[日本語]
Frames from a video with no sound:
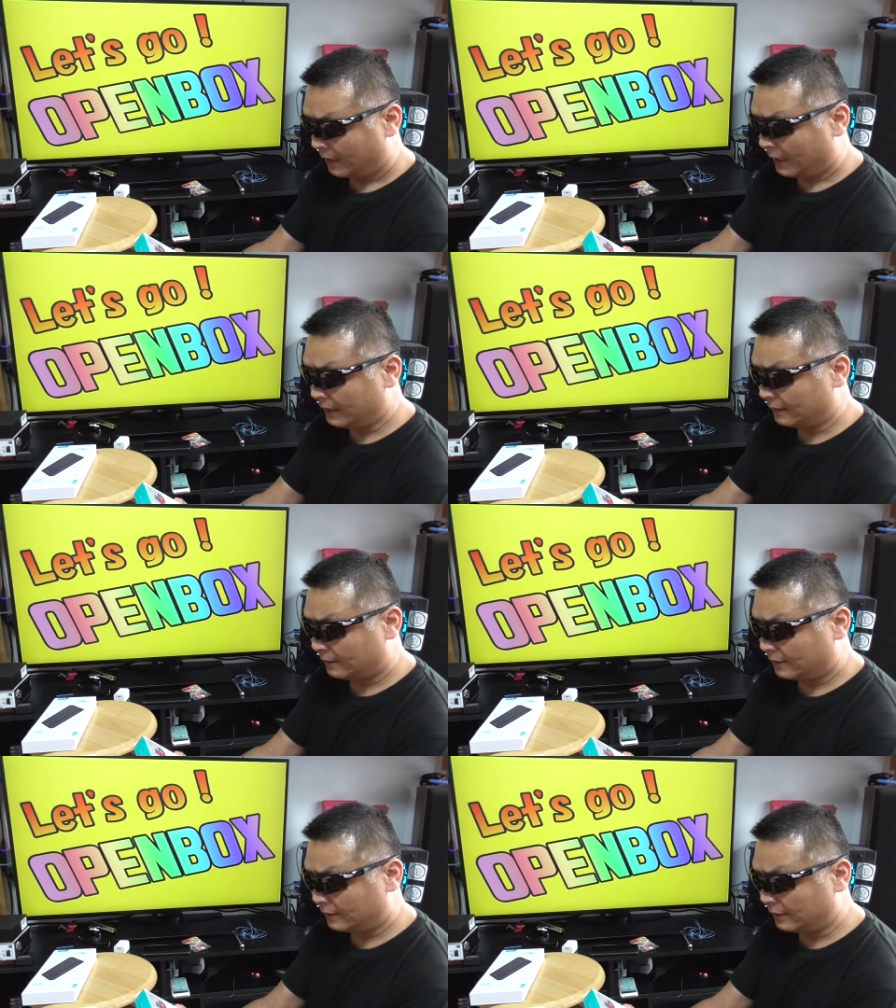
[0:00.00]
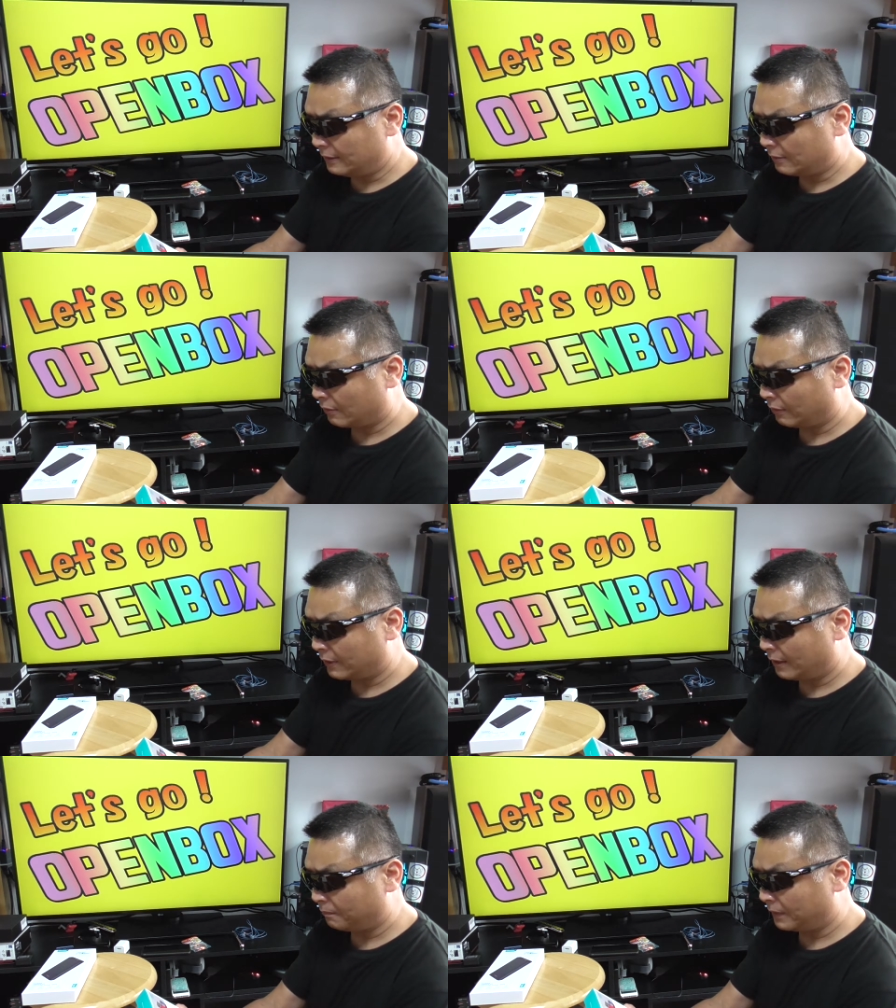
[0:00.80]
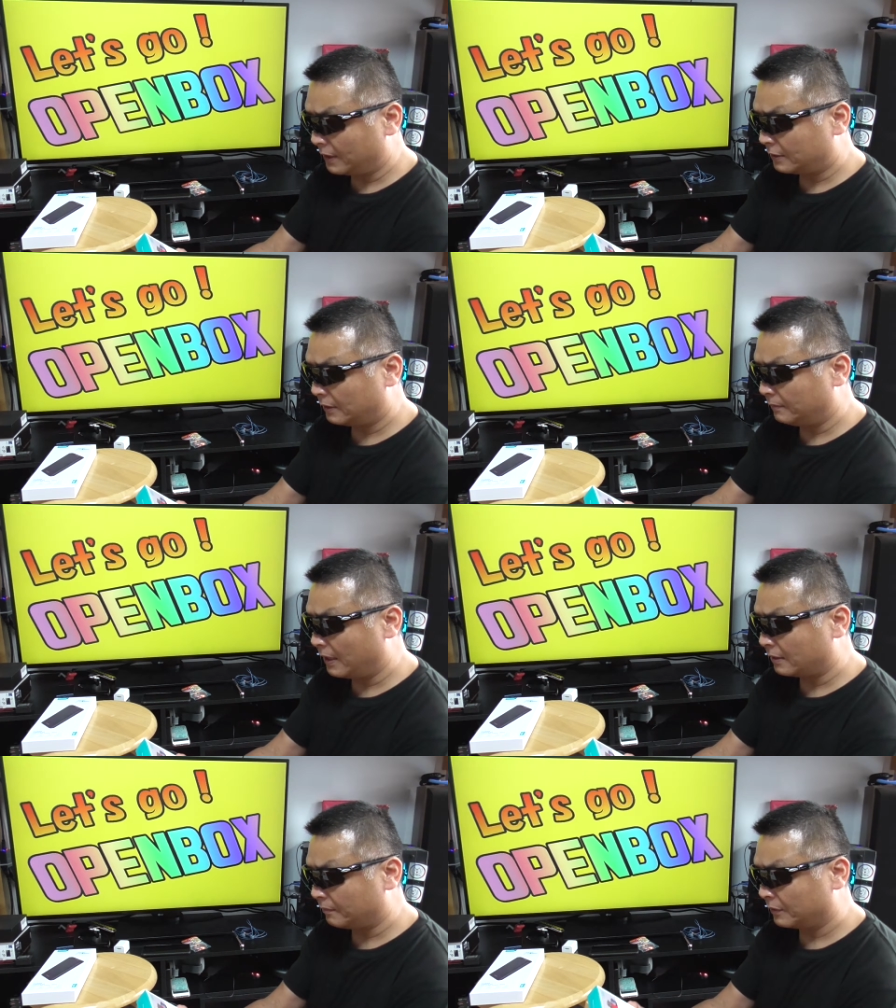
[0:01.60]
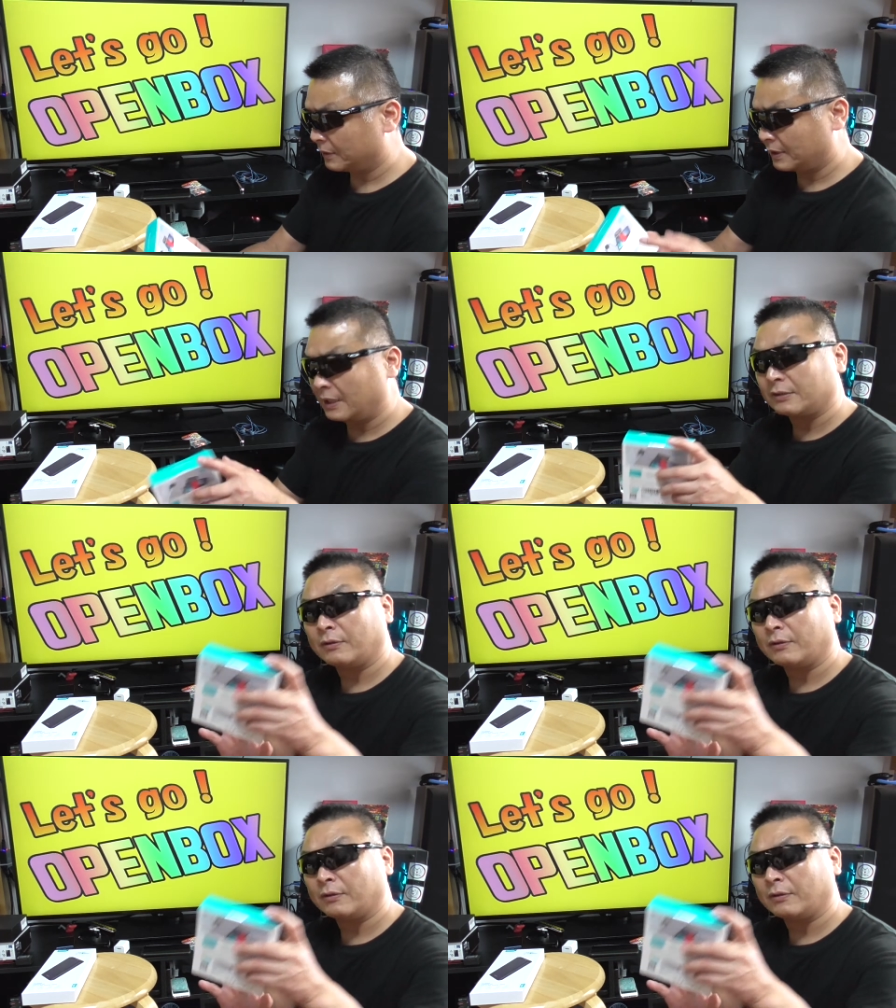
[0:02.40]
はい、きちんとこうね、PSC マークもしっかり